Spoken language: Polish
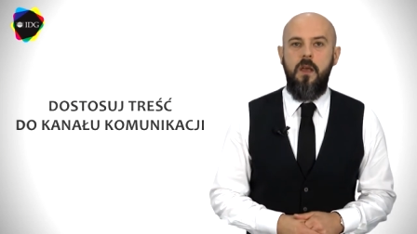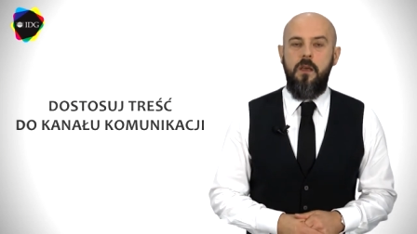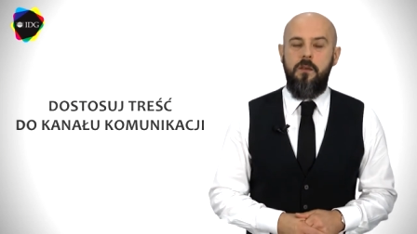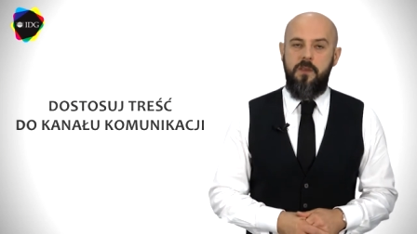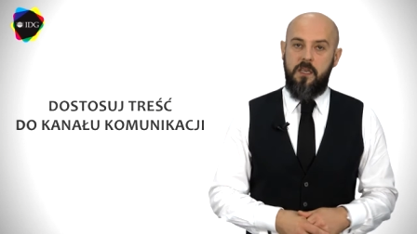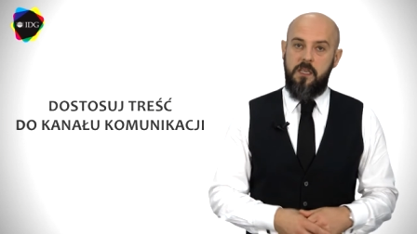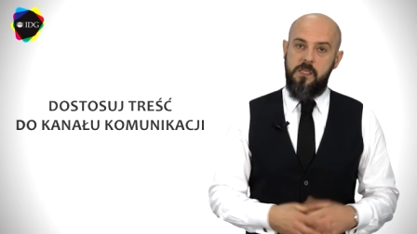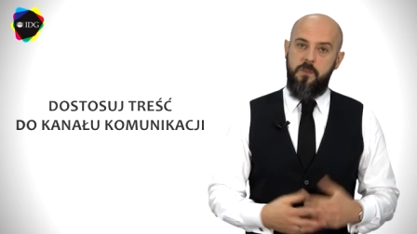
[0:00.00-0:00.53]
w
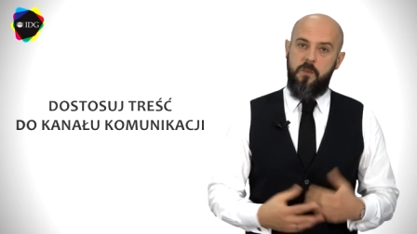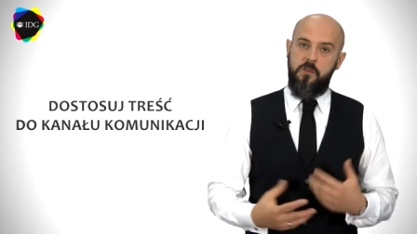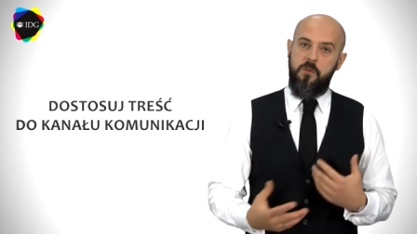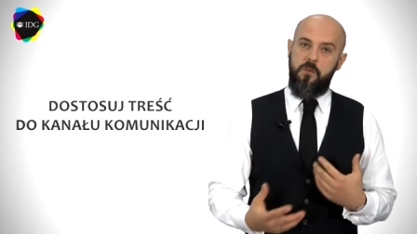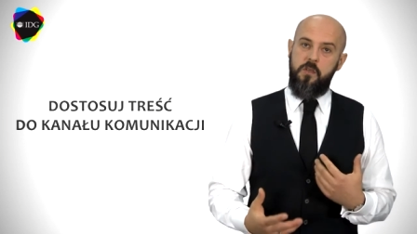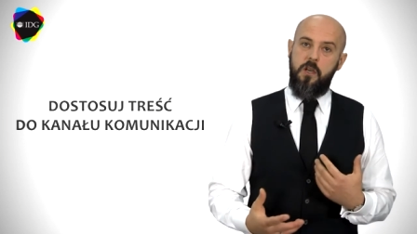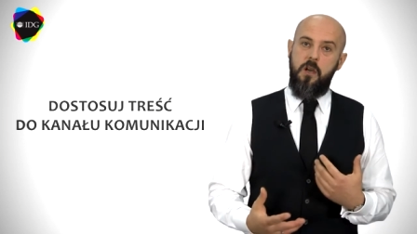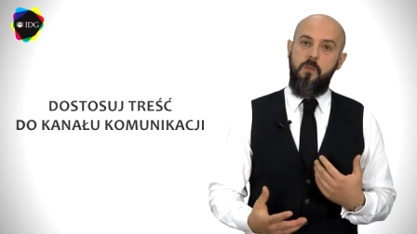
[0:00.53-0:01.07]
jaki
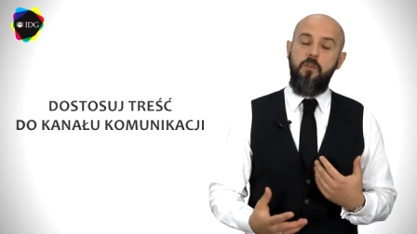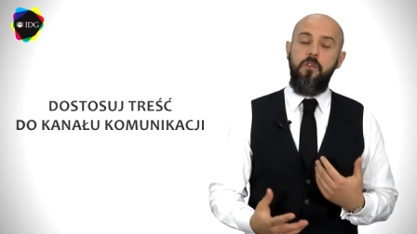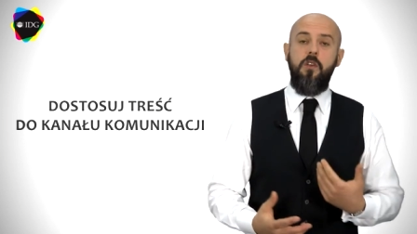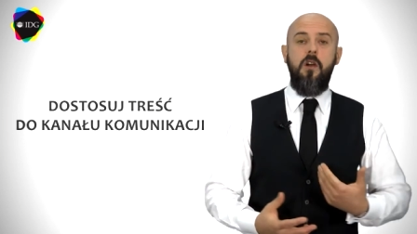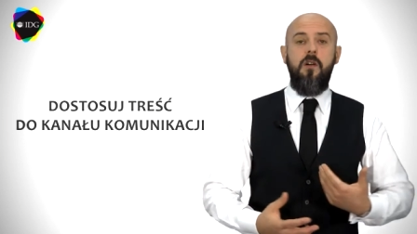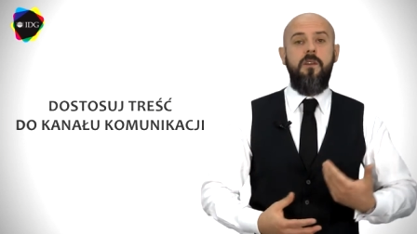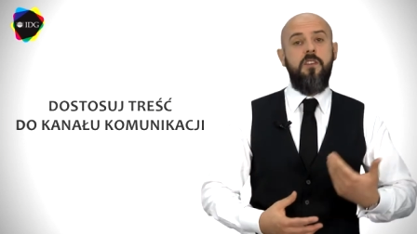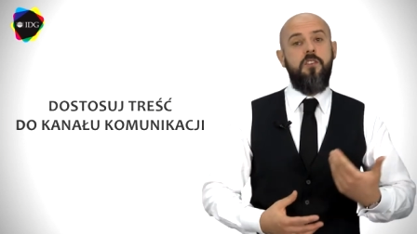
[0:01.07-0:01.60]
sposób się
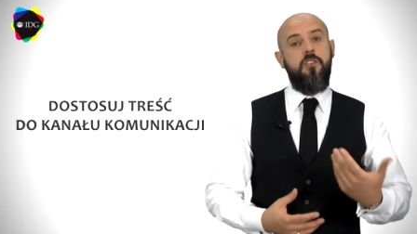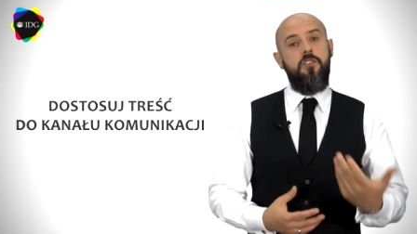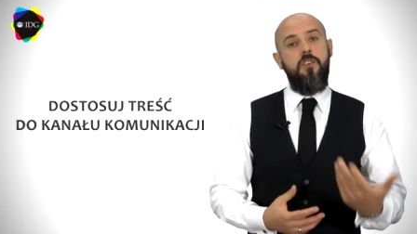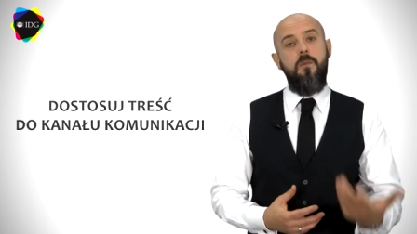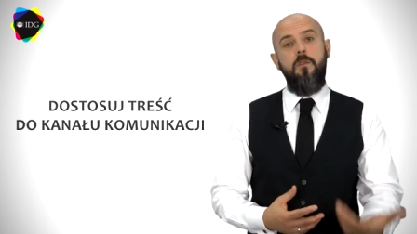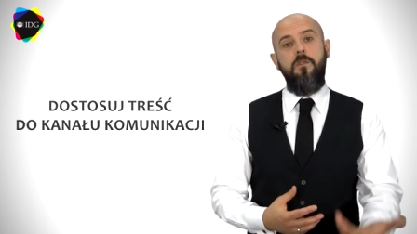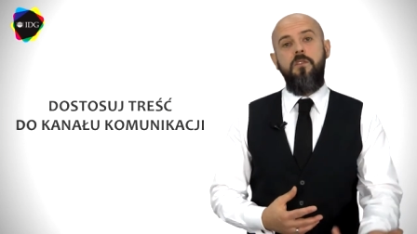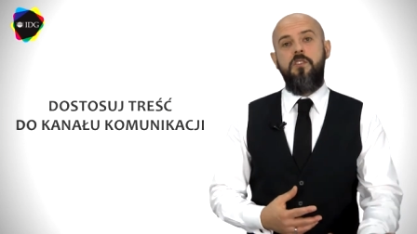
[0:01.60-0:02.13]
komunikować, gdzie
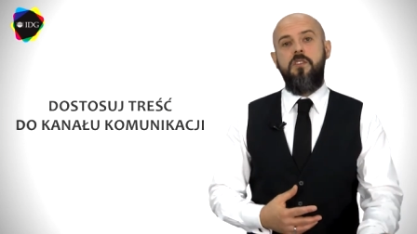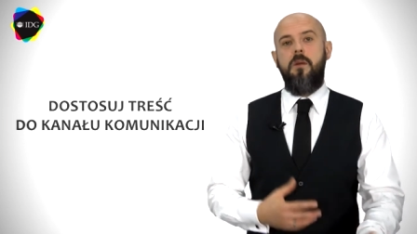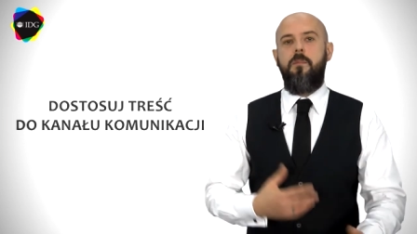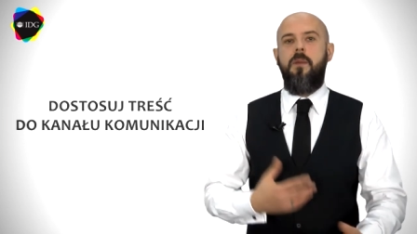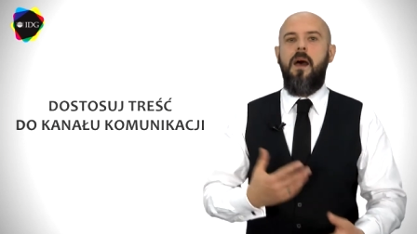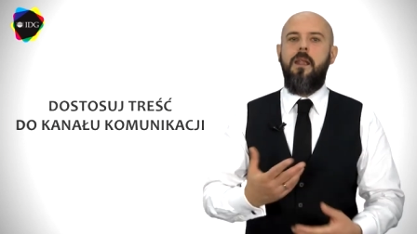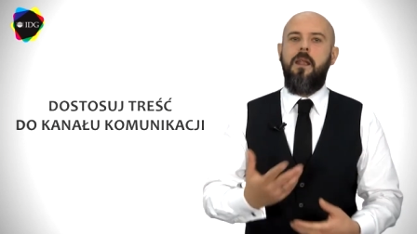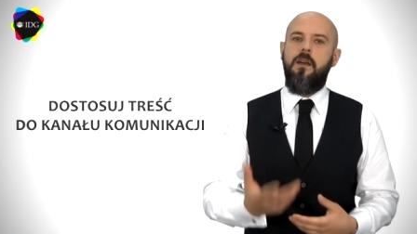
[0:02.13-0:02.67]
mówić na
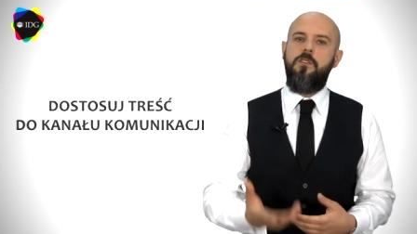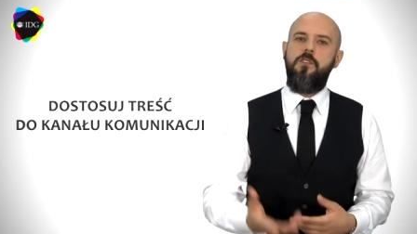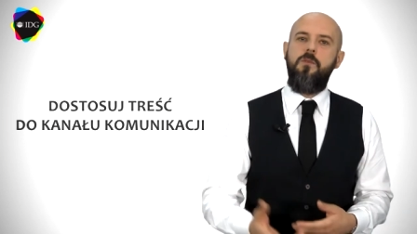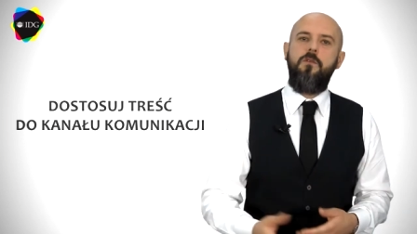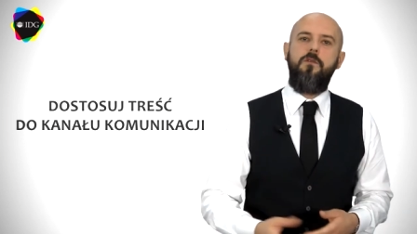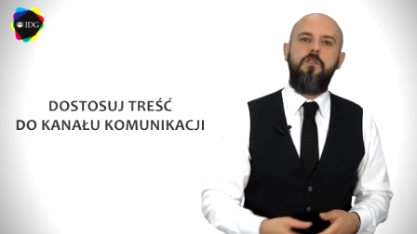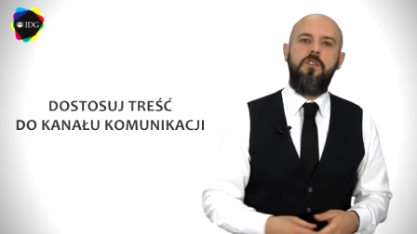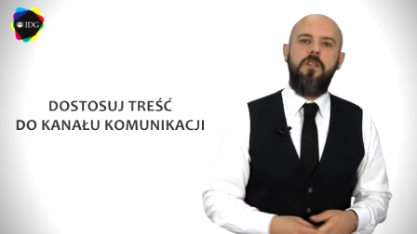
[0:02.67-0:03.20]
pan, a gdzie
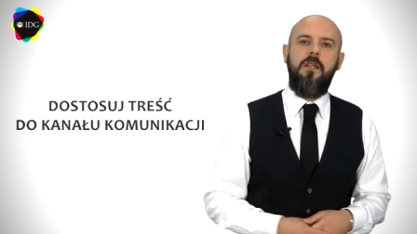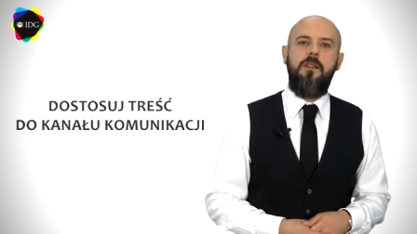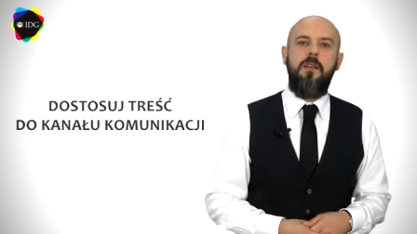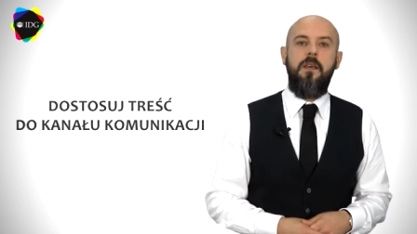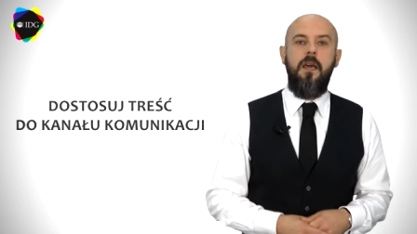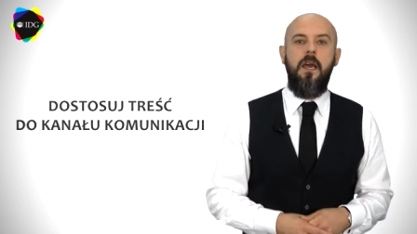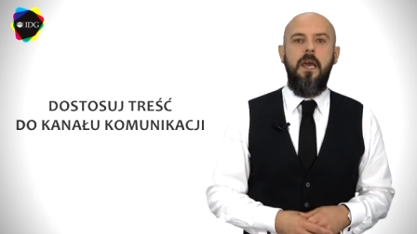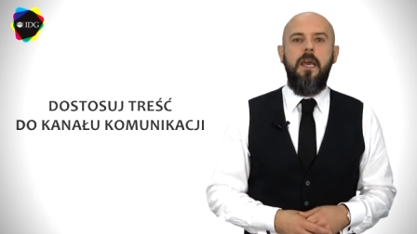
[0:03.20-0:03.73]
mówić na ty,